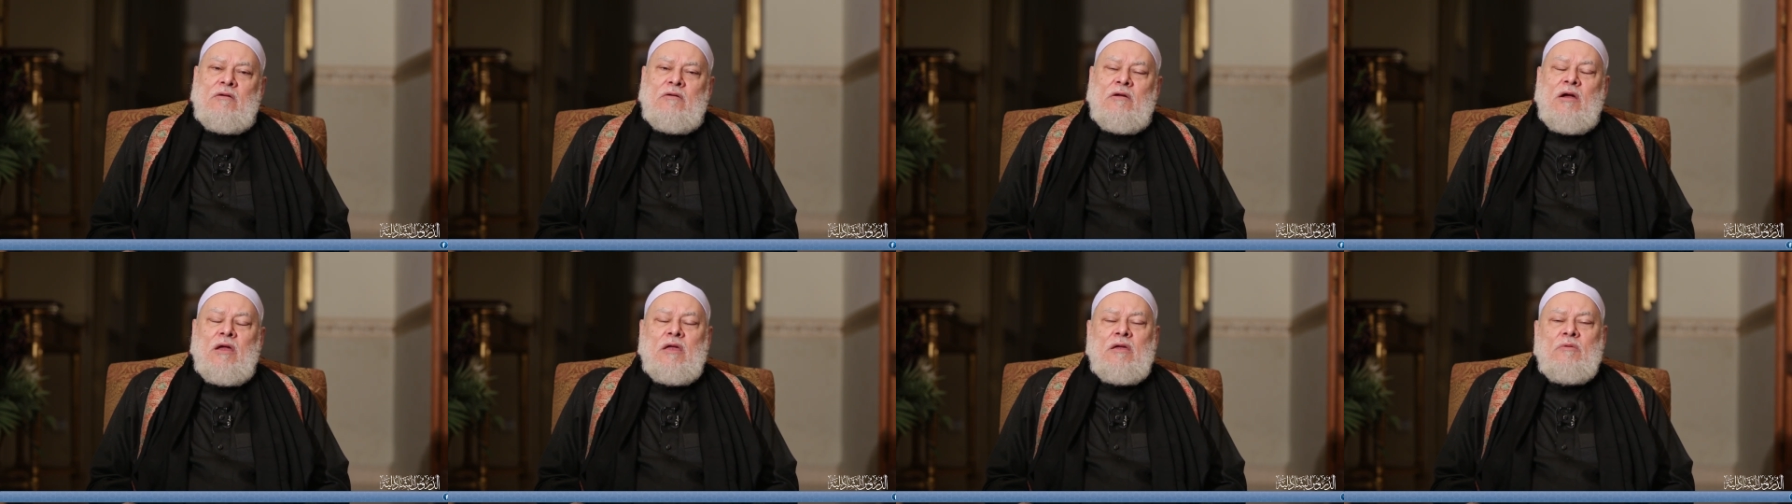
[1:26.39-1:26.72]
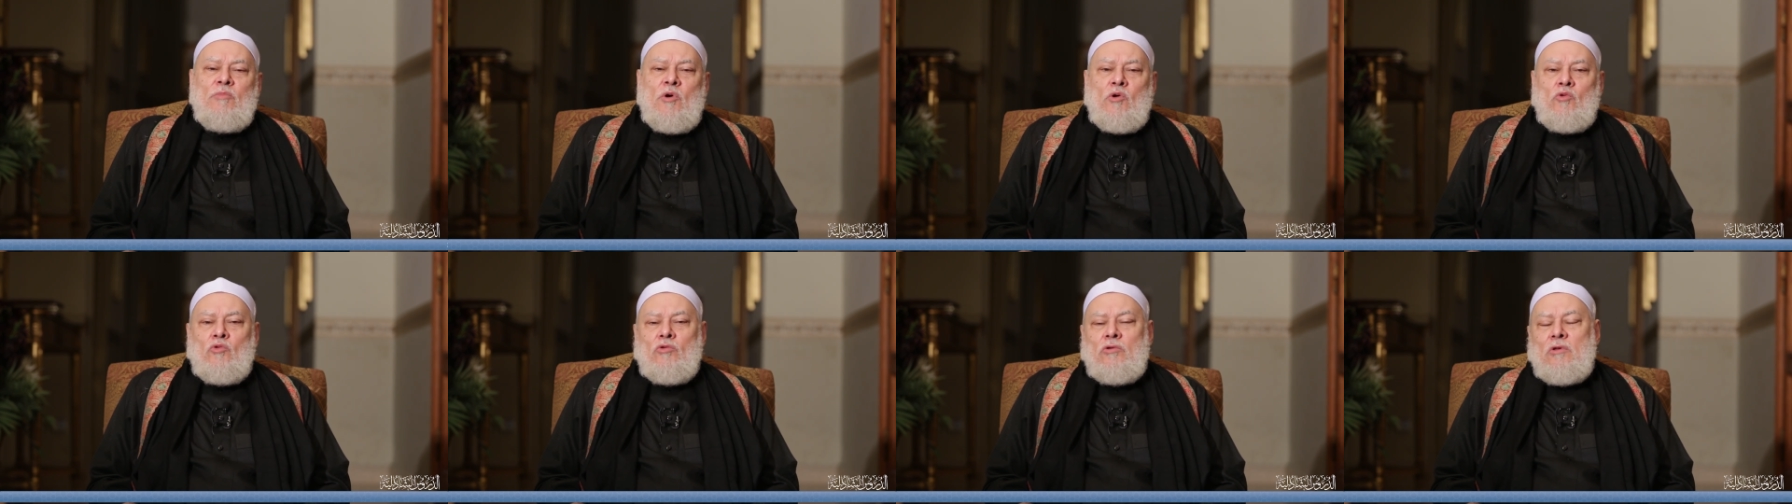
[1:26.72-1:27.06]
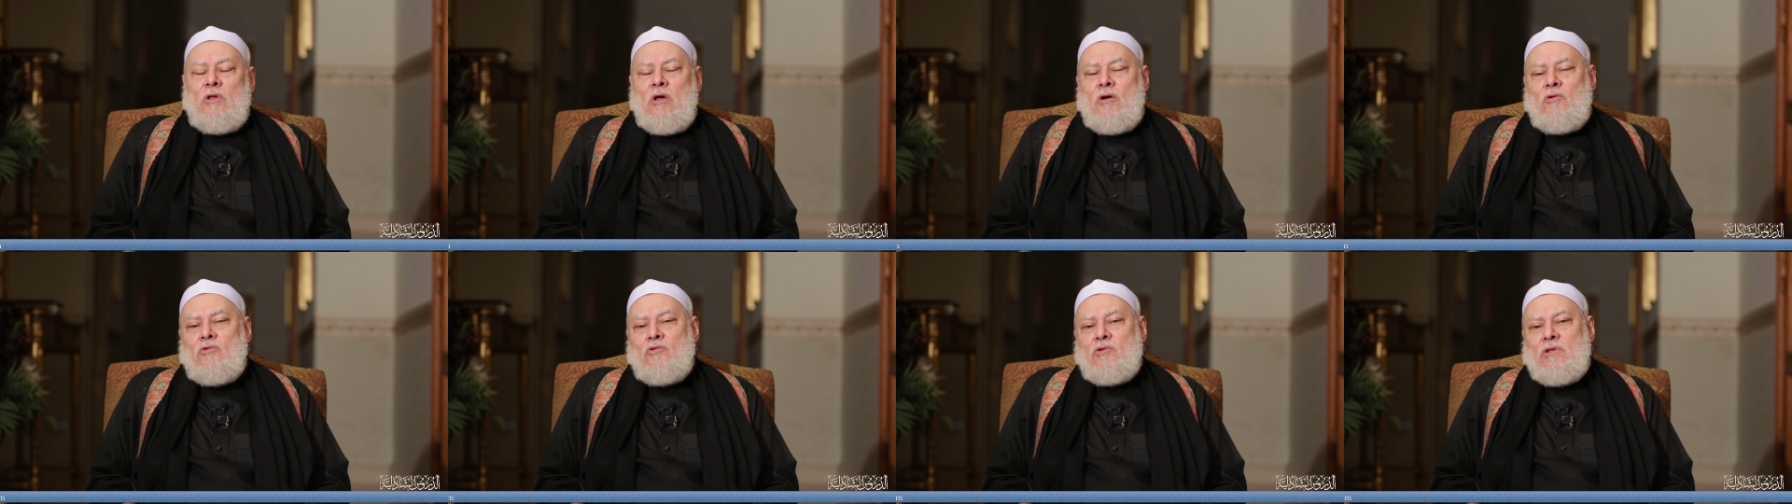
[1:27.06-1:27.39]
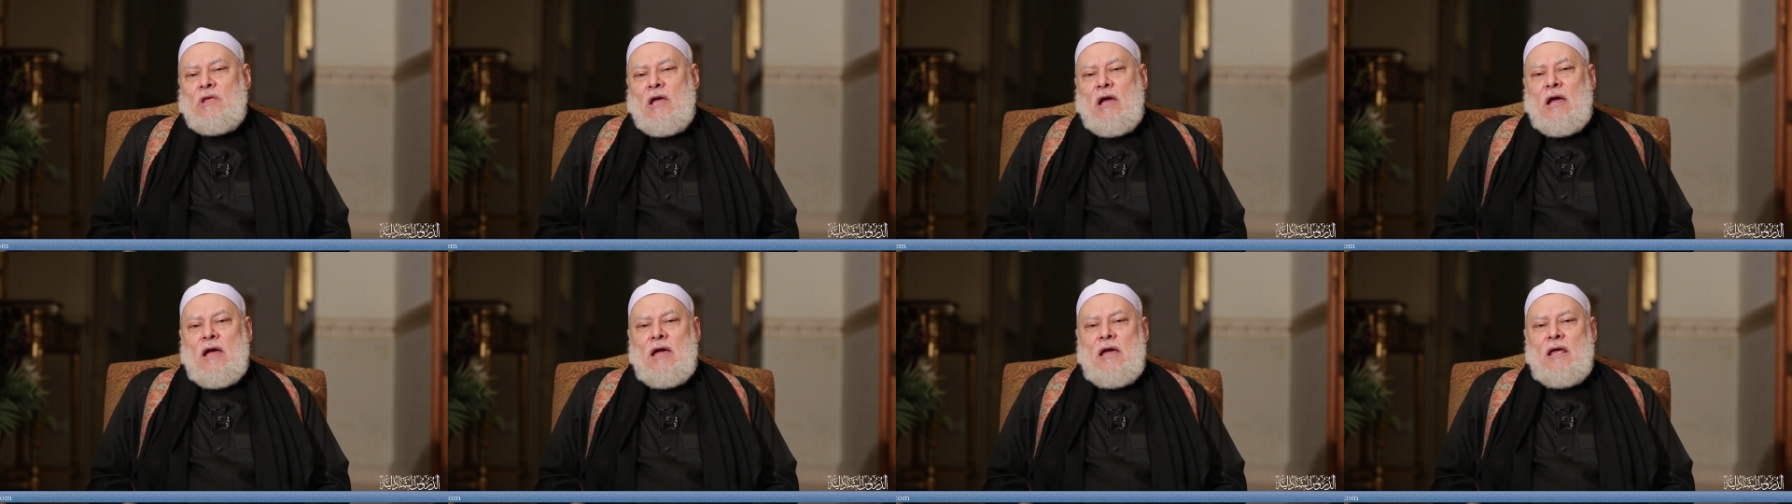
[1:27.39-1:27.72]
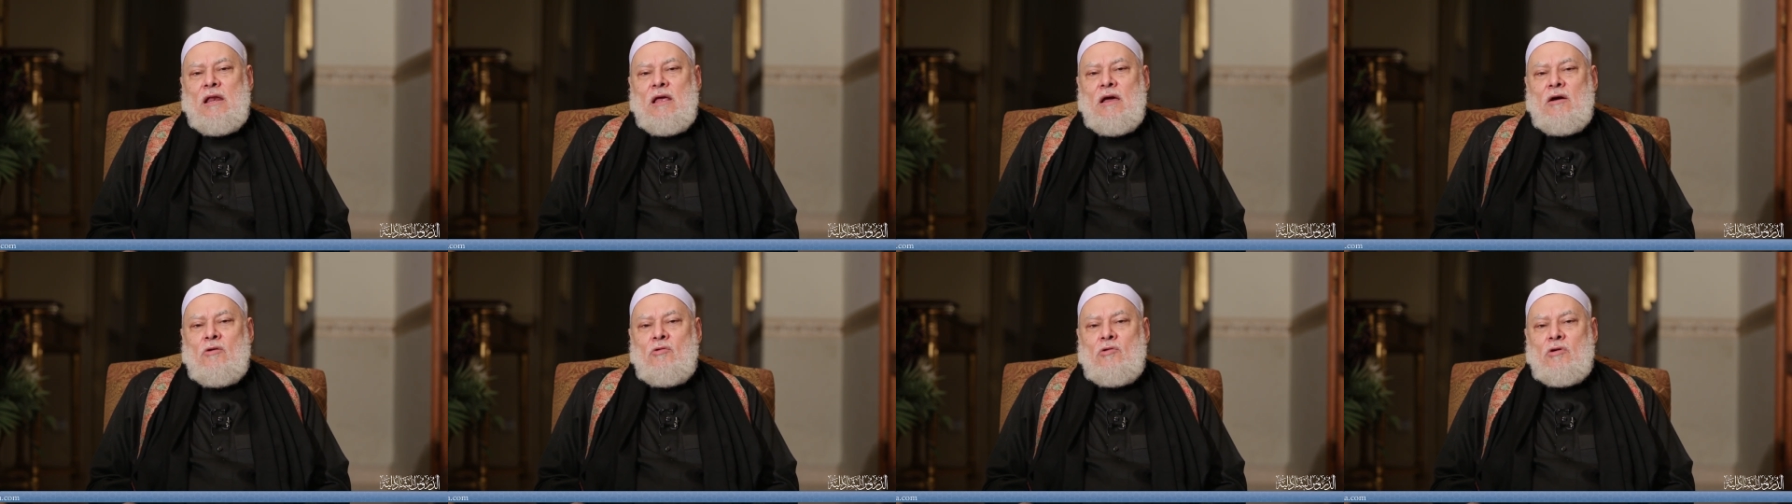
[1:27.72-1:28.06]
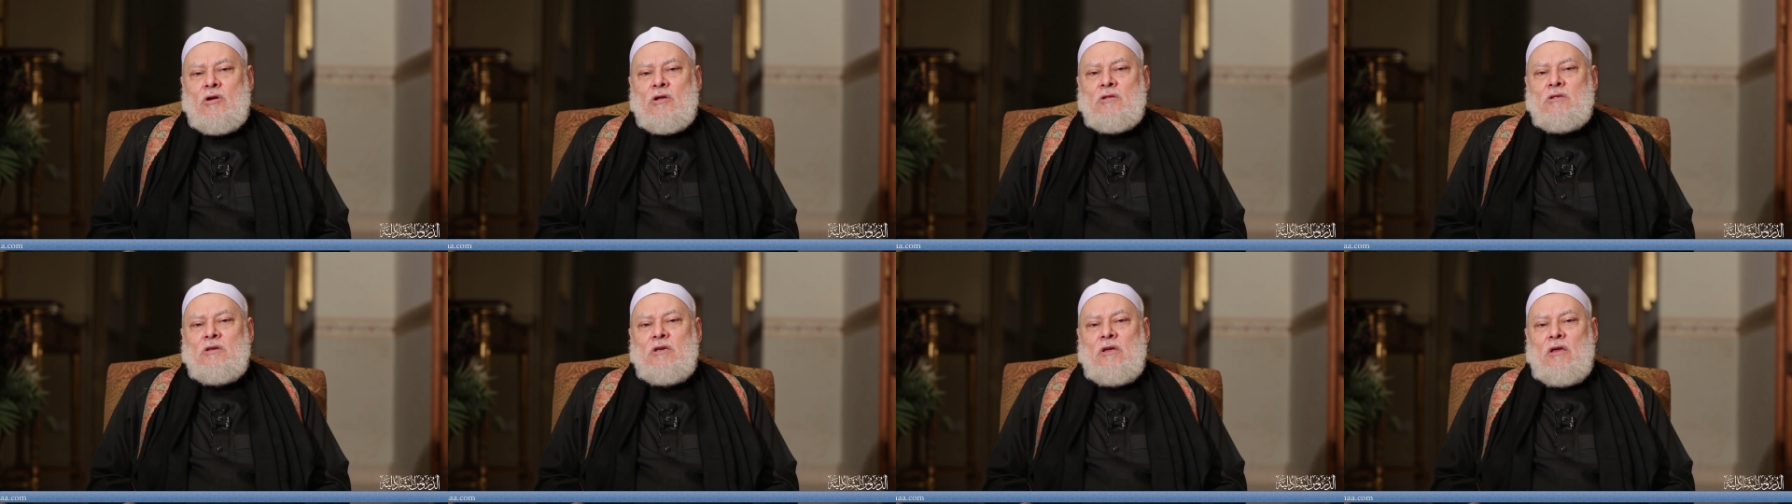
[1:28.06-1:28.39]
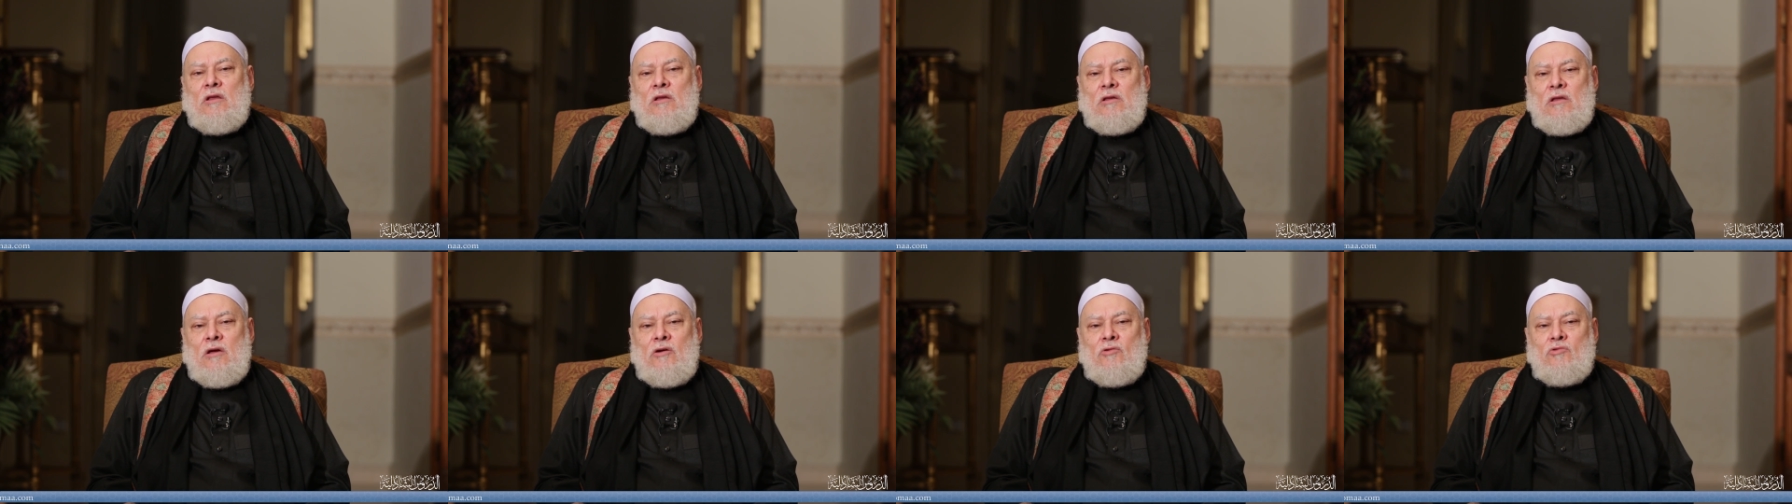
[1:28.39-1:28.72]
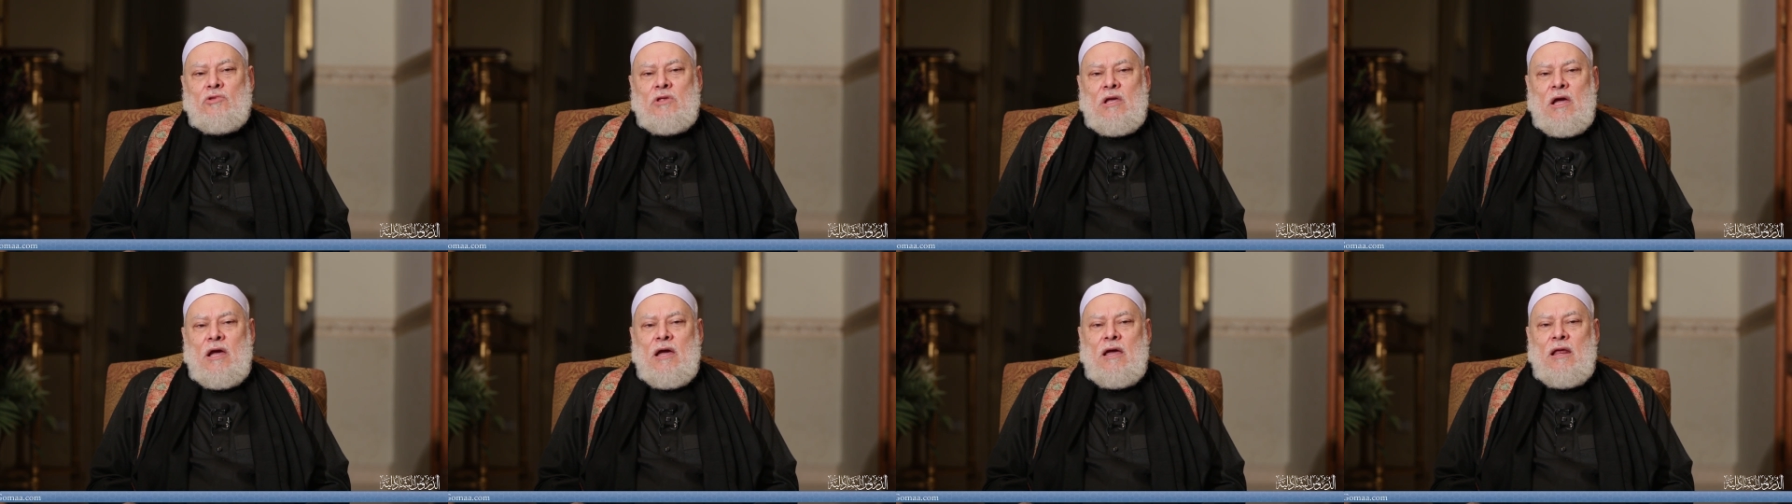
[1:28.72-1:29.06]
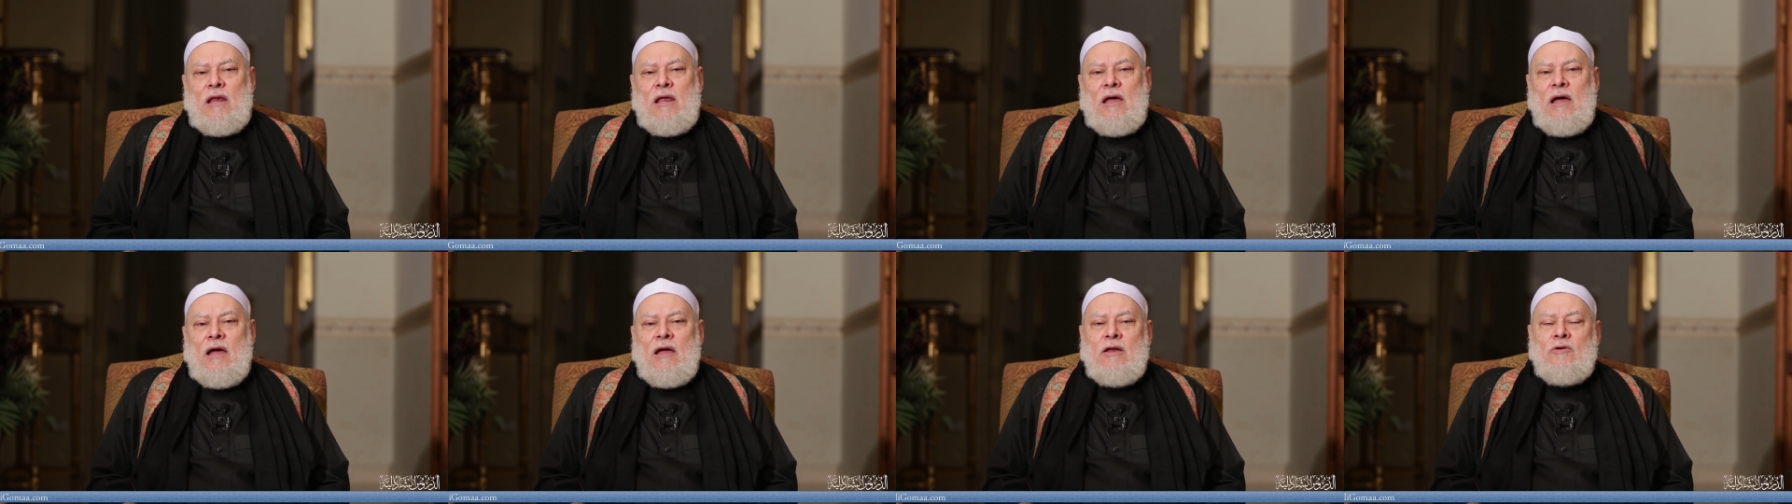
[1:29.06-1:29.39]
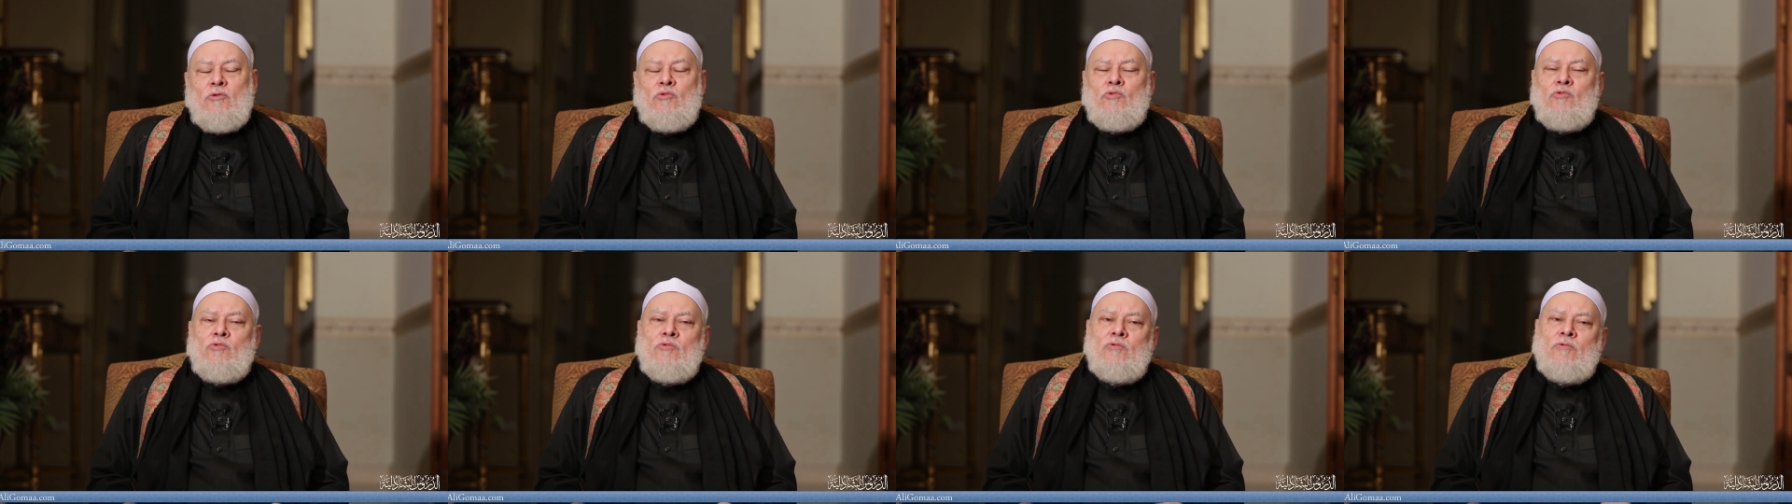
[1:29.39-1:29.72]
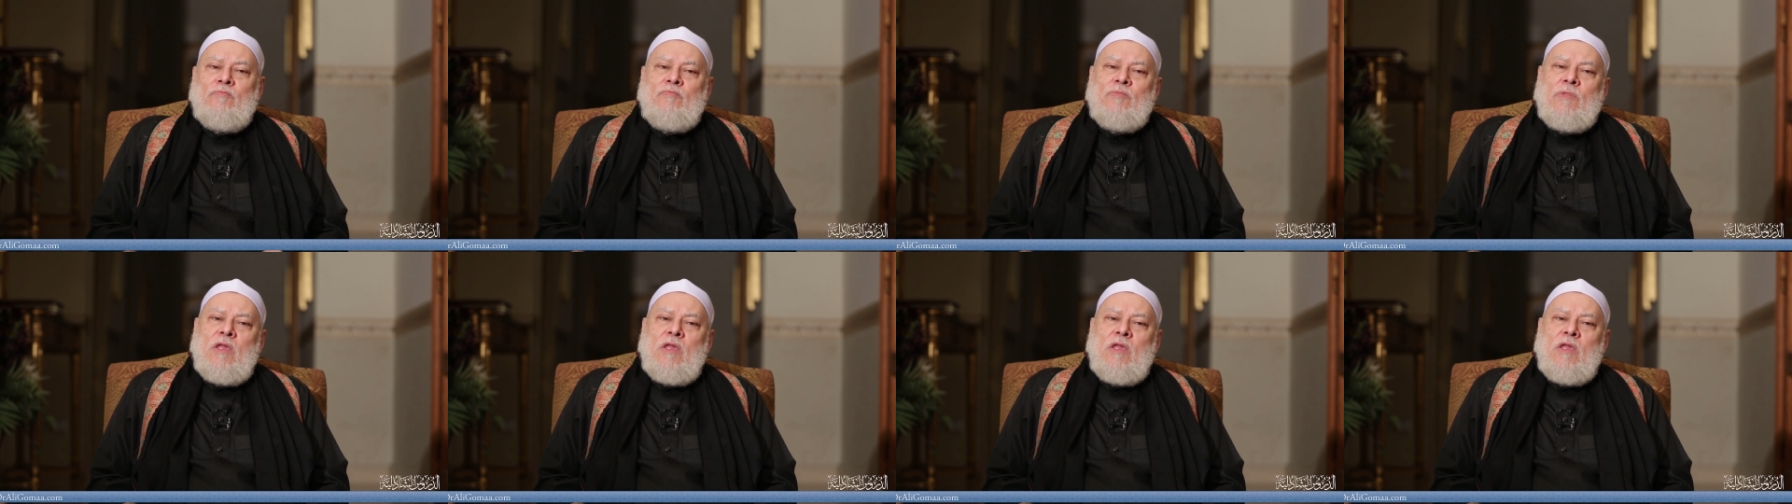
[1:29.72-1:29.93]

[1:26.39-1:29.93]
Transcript: رحمه الله تعالى ورضي الله تعالى عنه